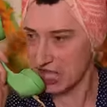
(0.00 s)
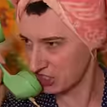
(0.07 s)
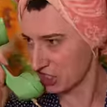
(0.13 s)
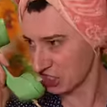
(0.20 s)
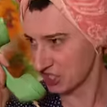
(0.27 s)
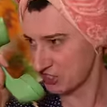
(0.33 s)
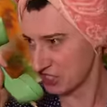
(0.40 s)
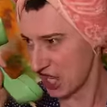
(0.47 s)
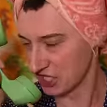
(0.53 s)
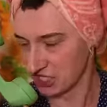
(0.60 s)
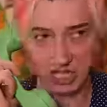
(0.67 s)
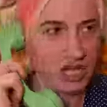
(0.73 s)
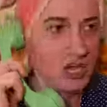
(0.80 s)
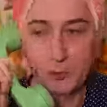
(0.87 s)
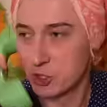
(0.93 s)
какие
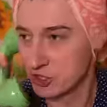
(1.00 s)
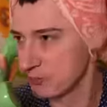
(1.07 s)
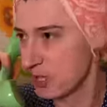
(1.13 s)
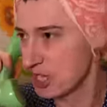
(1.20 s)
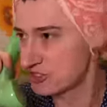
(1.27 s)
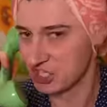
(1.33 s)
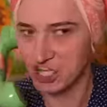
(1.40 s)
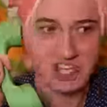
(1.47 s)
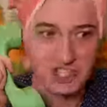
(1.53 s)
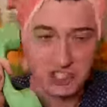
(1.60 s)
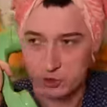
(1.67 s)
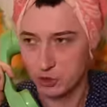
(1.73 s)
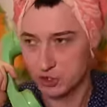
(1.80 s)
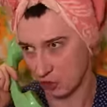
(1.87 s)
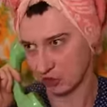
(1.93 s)
деньги? В прошлом месяце
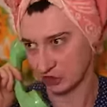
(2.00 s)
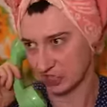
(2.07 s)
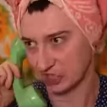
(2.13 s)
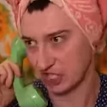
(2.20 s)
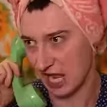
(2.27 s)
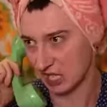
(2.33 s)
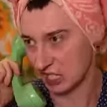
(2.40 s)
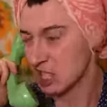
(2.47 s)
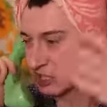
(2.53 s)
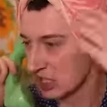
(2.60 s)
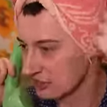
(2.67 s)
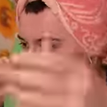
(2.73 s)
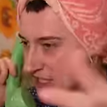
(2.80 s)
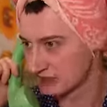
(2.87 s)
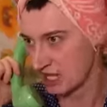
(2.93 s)
ящик сгущенки дали.
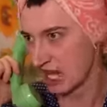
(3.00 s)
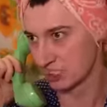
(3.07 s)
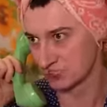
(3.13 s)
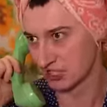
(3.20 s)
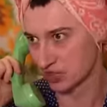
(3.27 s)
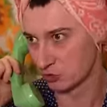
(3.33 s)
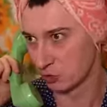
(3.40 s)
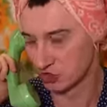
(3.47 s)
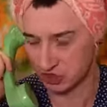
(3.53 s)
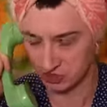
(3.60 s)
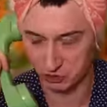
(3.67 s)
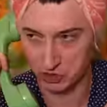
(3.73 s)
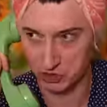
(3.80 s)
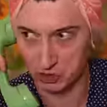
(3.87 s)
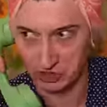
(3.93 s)
Так насали с картошкой
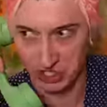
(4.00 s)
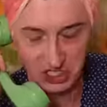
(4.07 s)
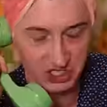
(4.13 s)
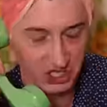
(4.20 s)
сгущенкой и